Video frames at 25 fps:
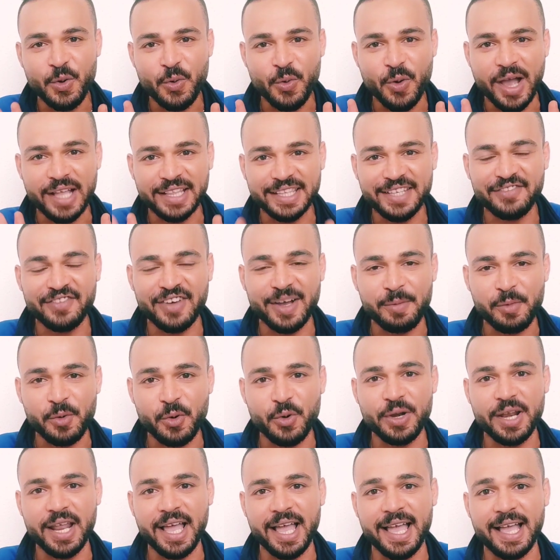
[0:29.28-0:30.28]
وهتفهم
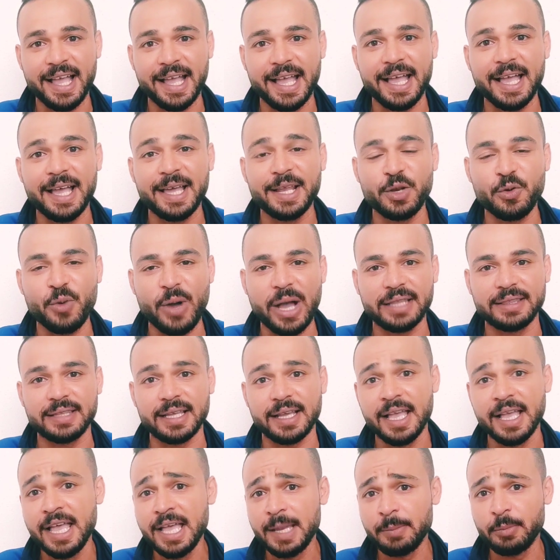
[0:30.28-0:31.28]
كل حاجه
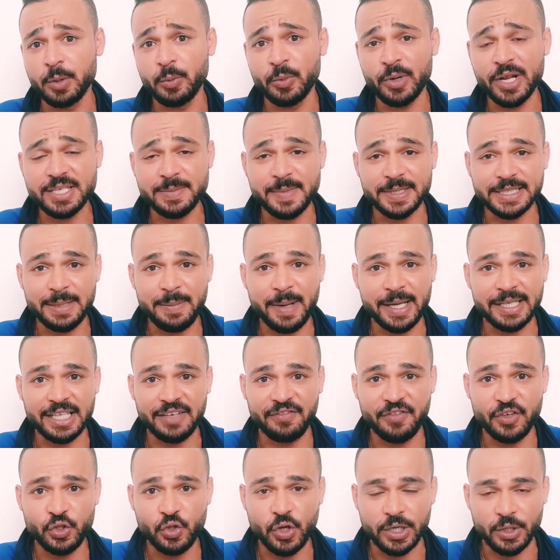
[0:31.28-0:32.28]
لوحدك بالمناسبه طبعا
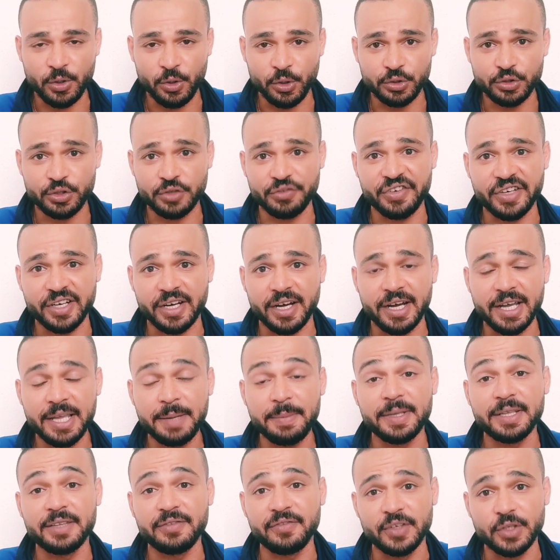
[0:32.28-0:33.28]
الفيديو هنحطه في
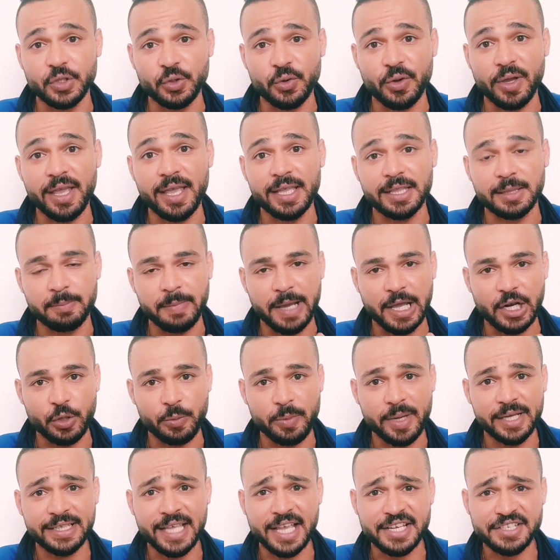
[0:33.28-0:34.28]
قائمه فيديوهات
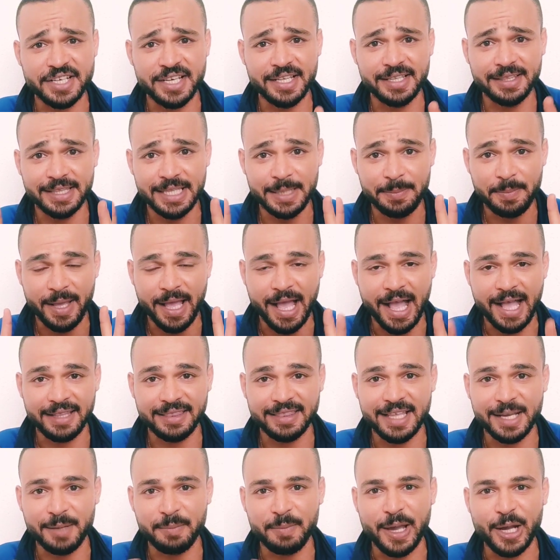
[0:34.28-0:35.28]
معلومات عشان تبقى
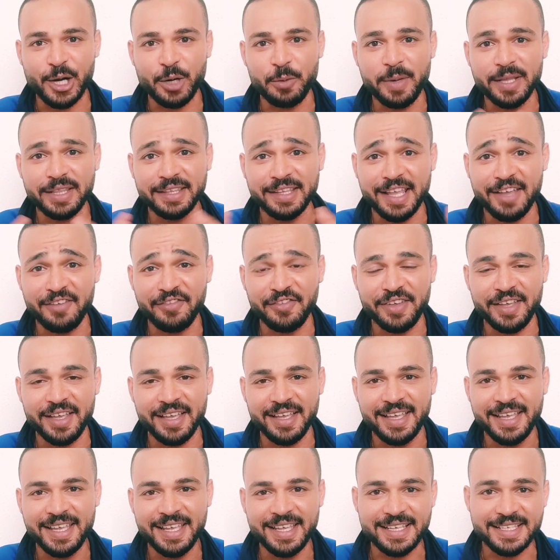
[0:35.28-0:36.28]
عندك معلومات
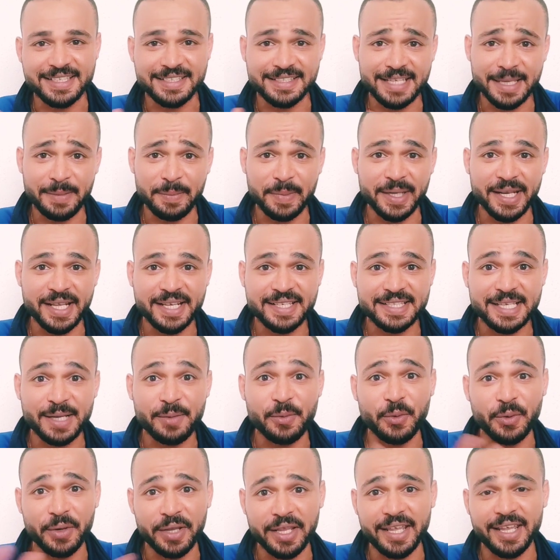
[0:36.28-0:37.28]
كافيه ازاي بنكسب
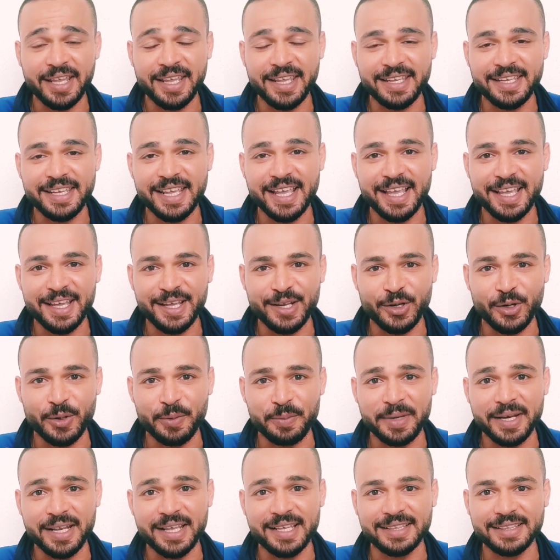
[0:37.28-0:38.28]
وايه هي
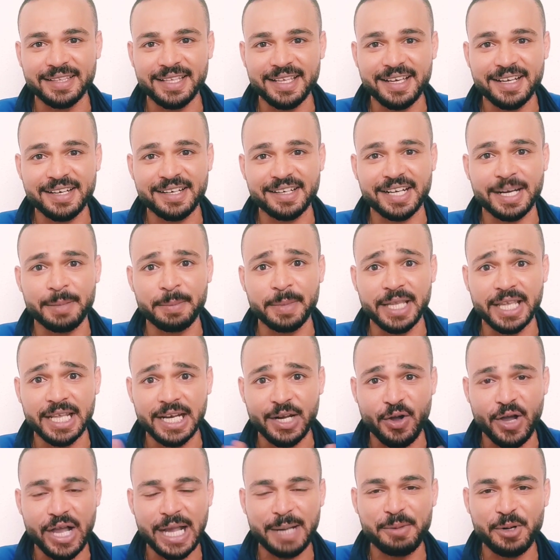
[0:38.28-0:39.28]
العملات الرقميه
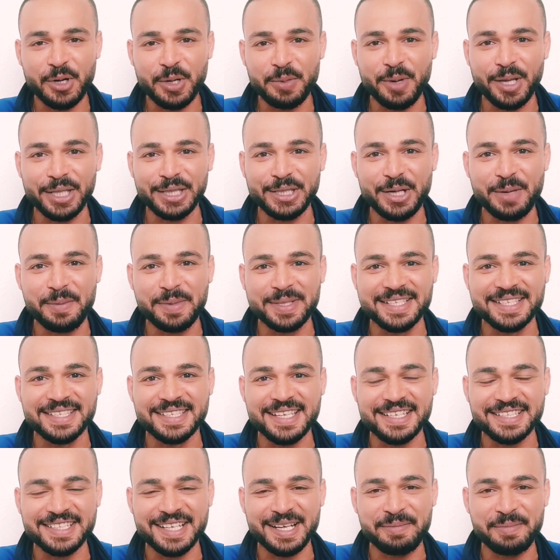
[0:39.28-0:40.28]
لو عجبك المحتوى ما
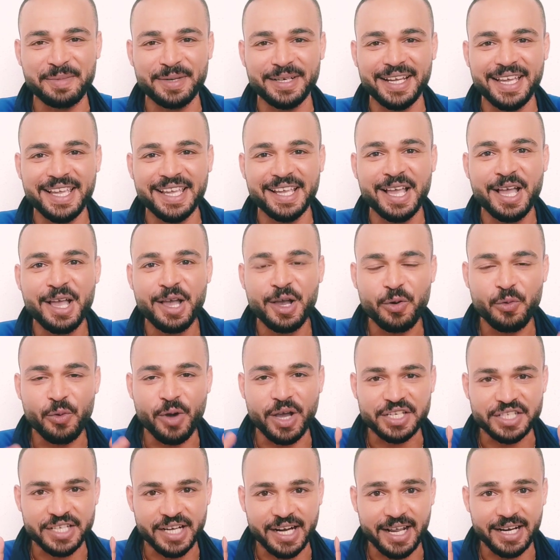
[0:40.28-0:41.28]
تنساش تعمل لايك لايف
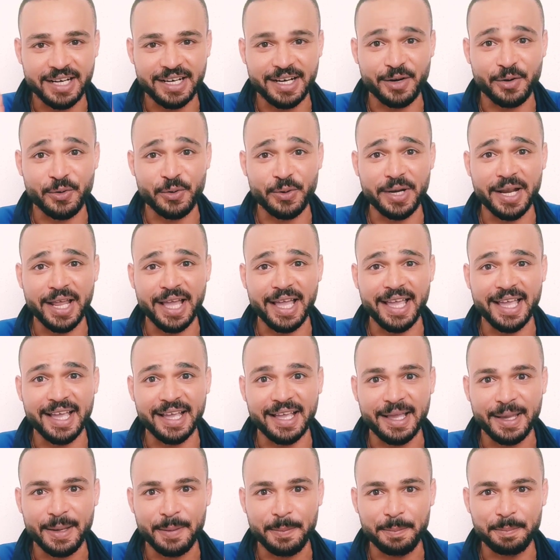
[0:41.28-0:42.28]
وهشرح لك كل
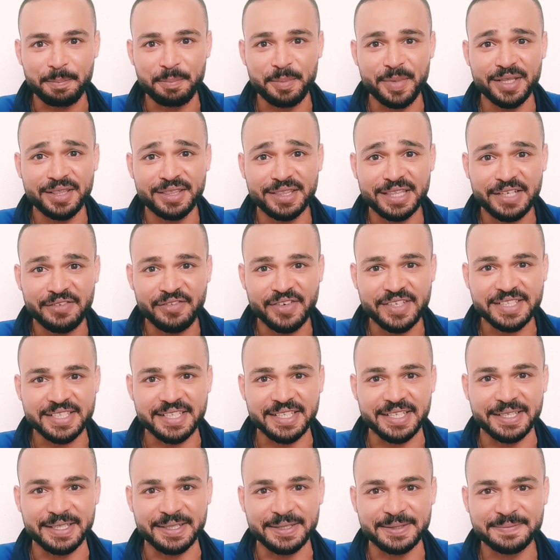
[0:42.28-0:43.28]
حاجه
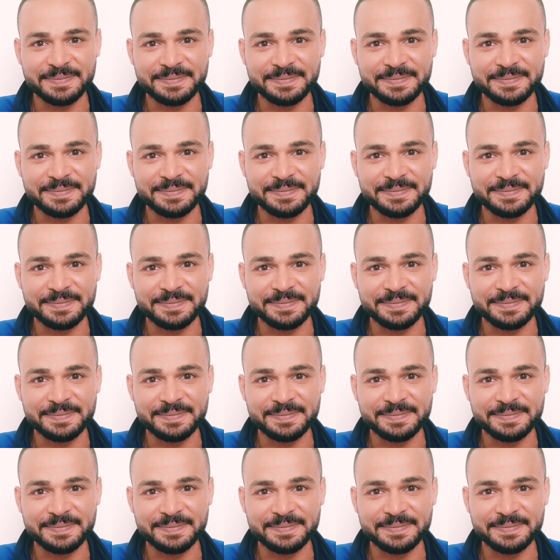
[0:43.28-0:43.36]
بالتفاصيل